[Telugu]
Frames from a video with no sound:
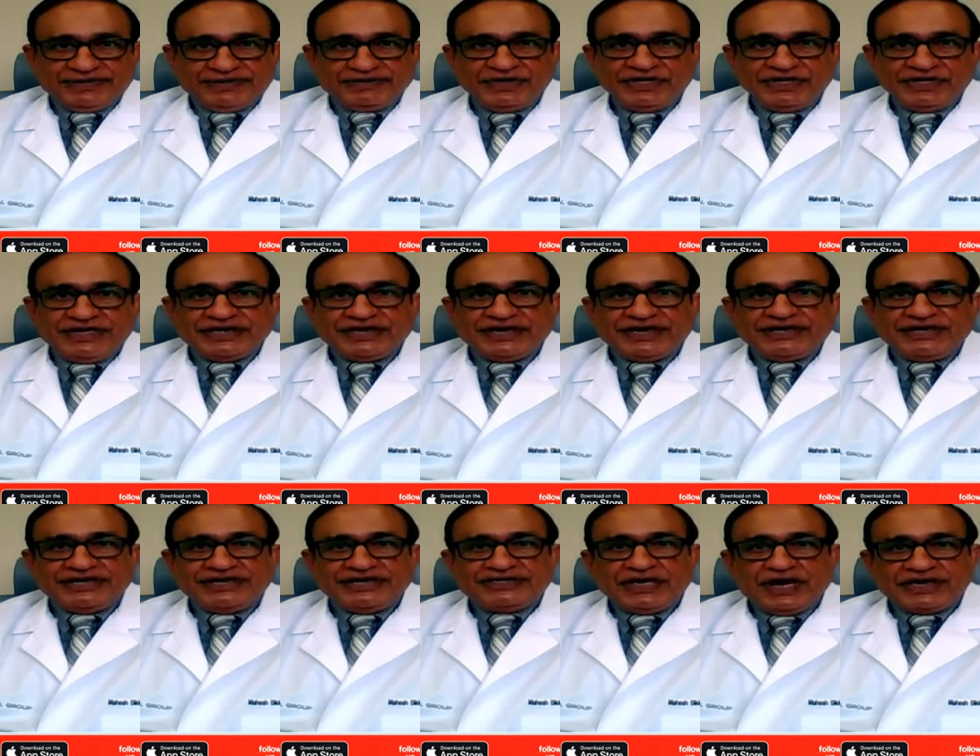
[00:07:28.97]
ఎందుకంటే
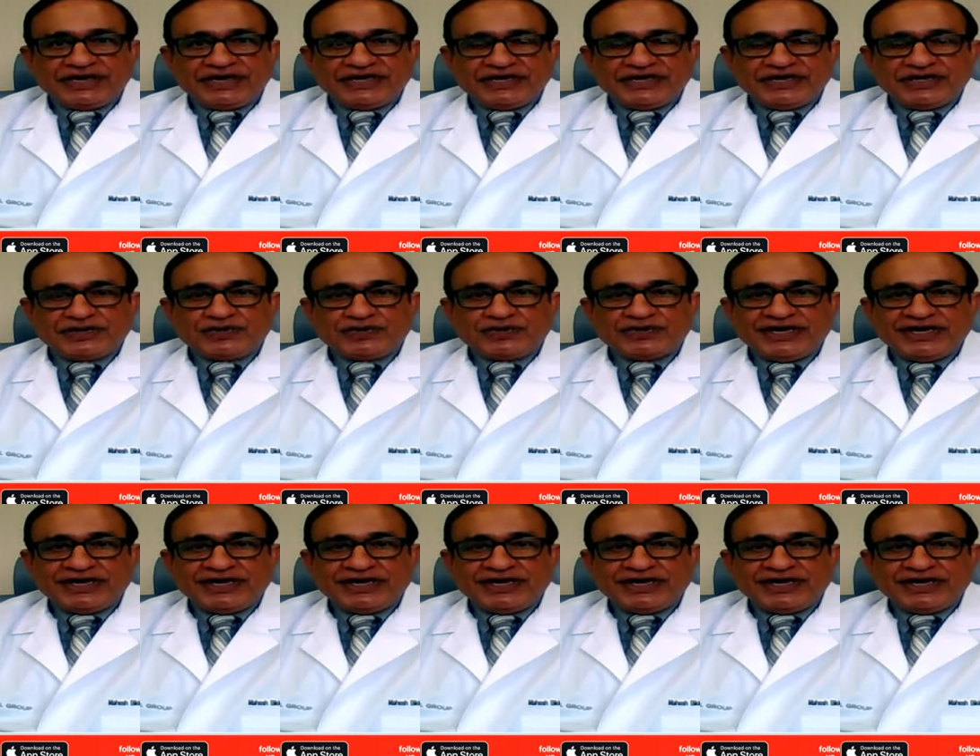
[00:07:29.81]
డాక్టర్లు
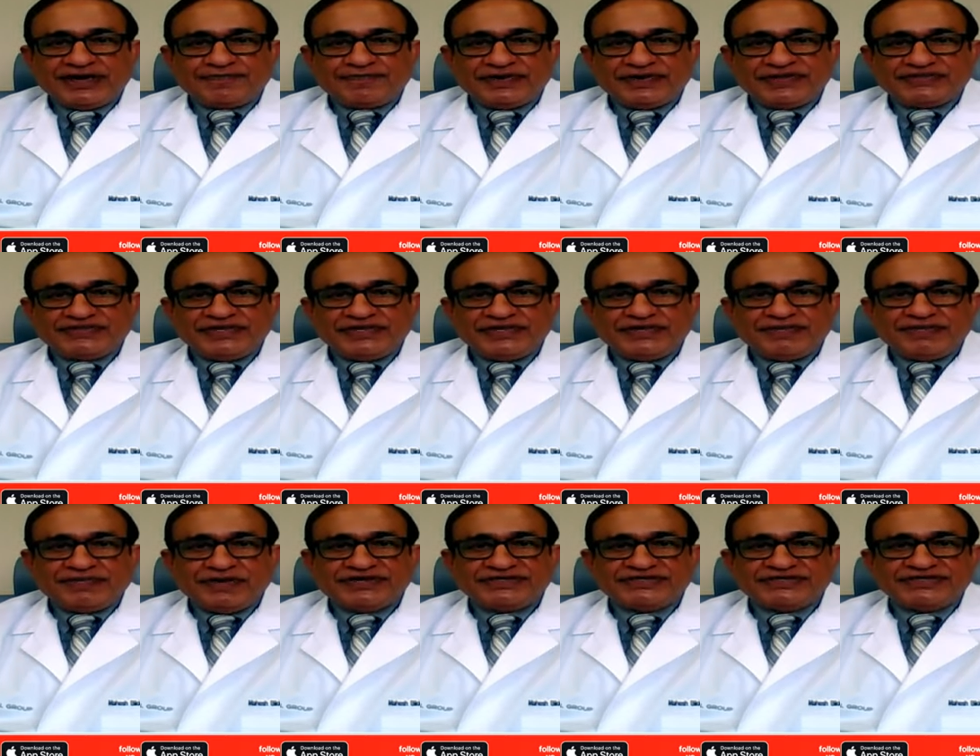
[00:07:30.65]
కూడా ప్రతి
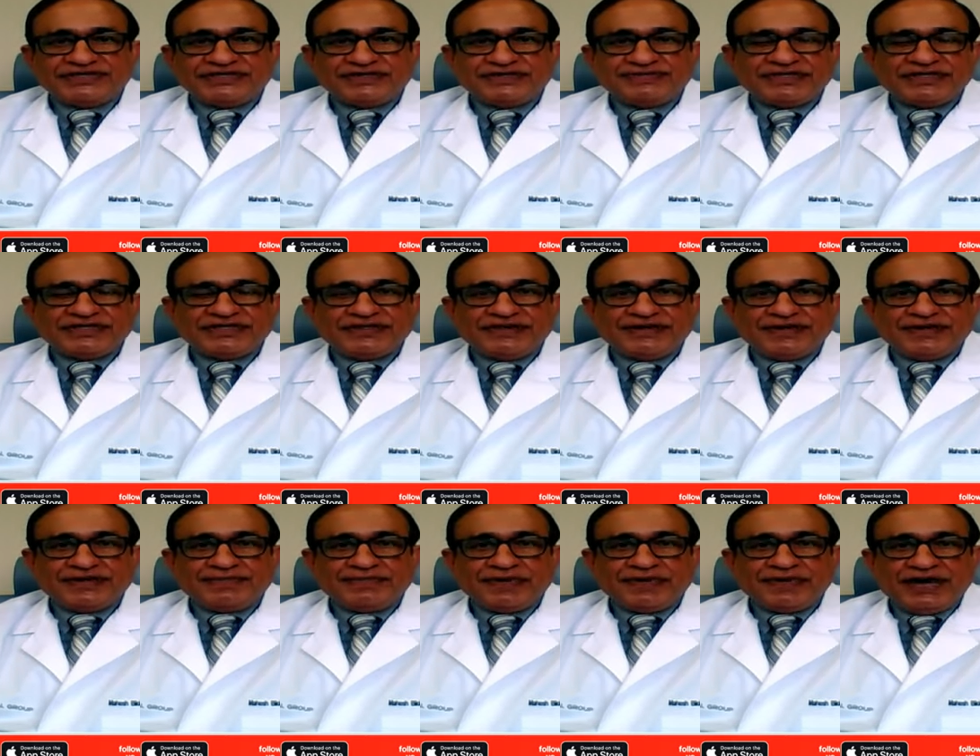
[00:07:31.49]
పేషెంట్ మీద
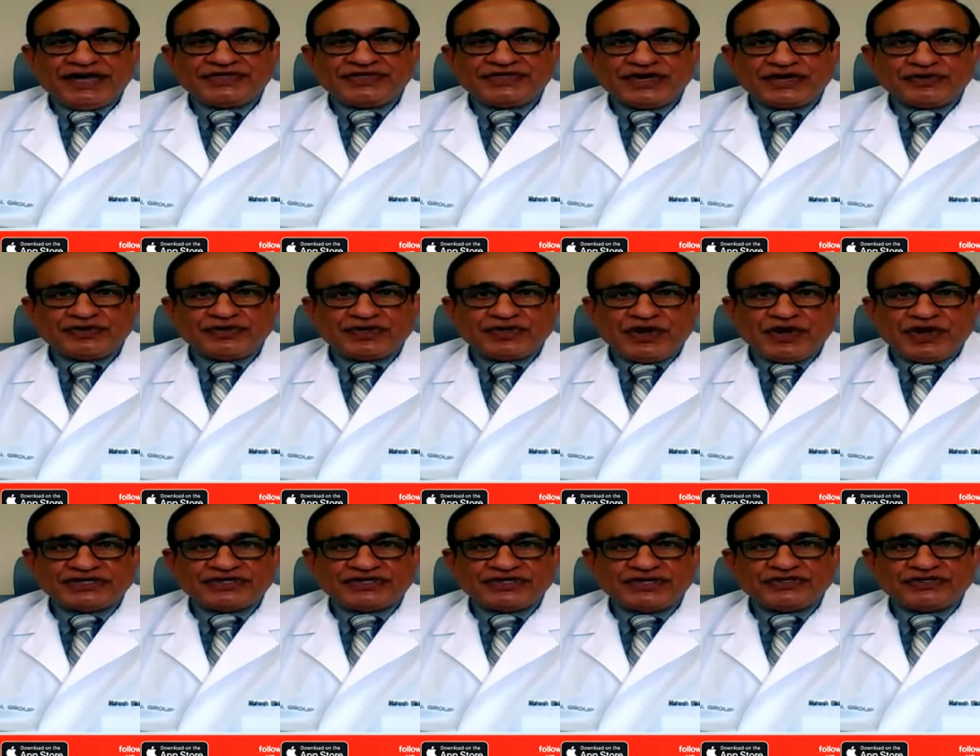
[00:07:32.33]
ఐదారు
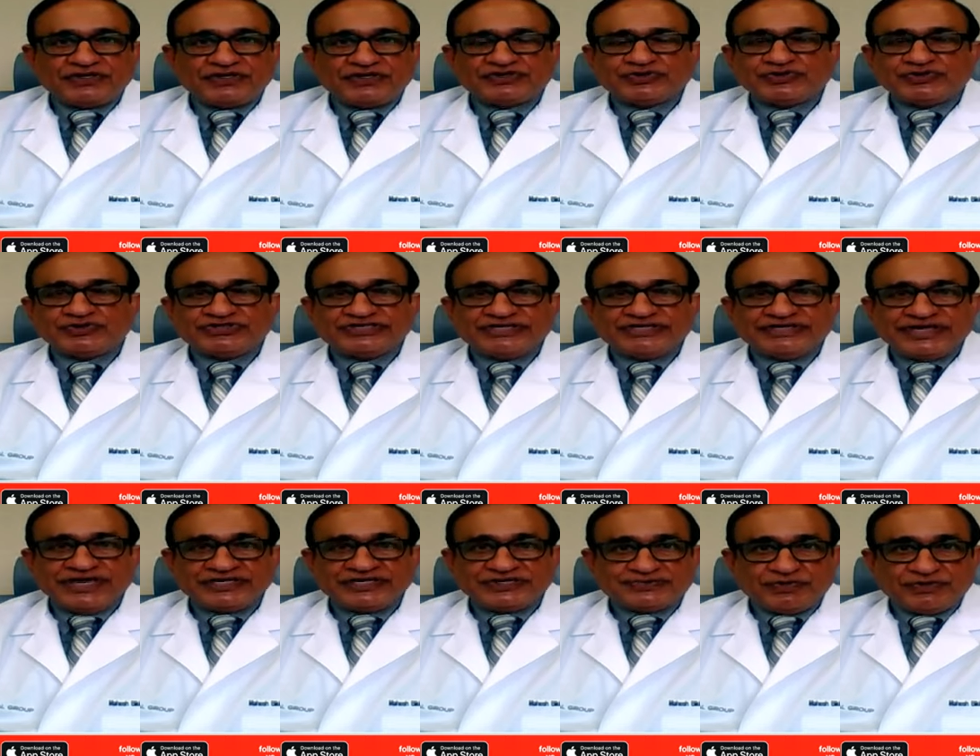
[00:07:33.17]
డాక్టర్లు చూసి
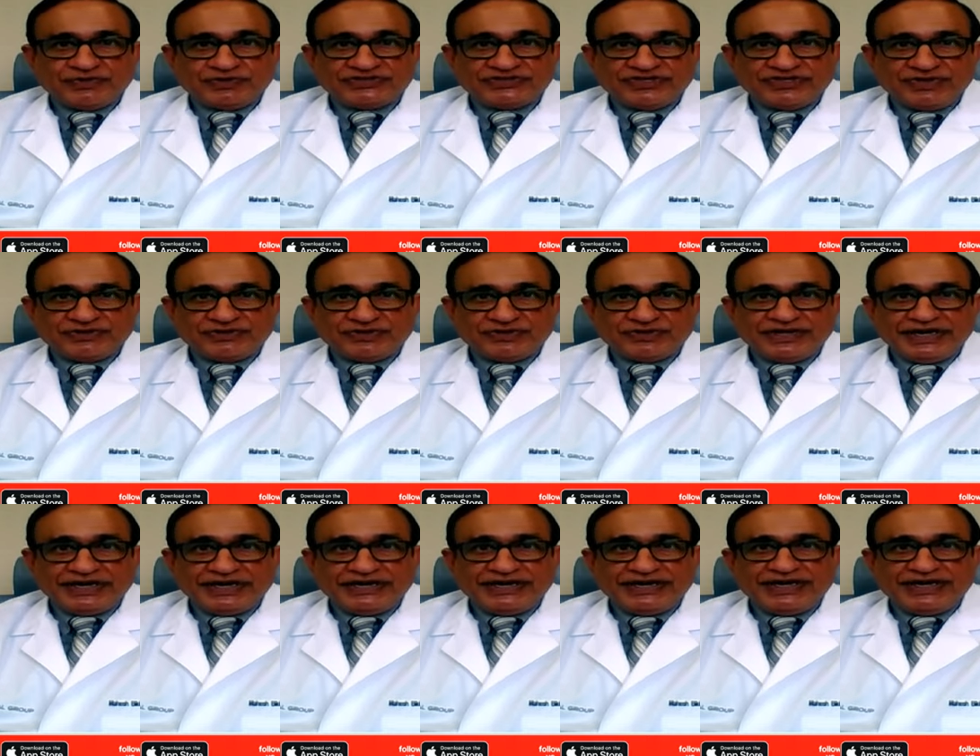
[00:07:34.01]
ఎక్స్పోజ్ అవ్వటం
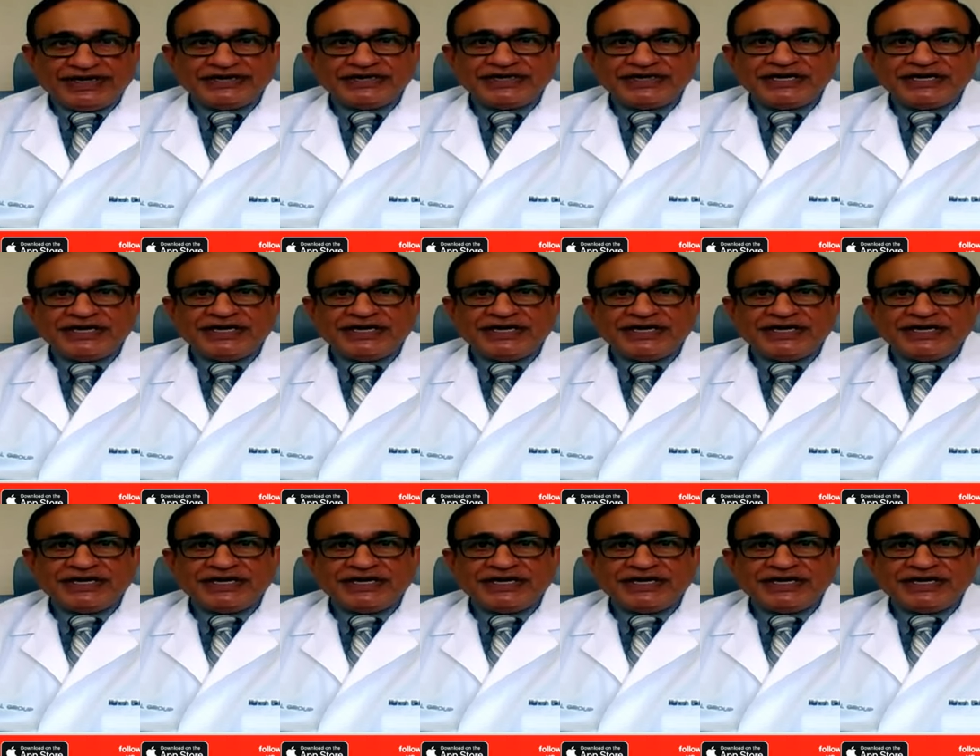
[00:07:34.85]
కన్నా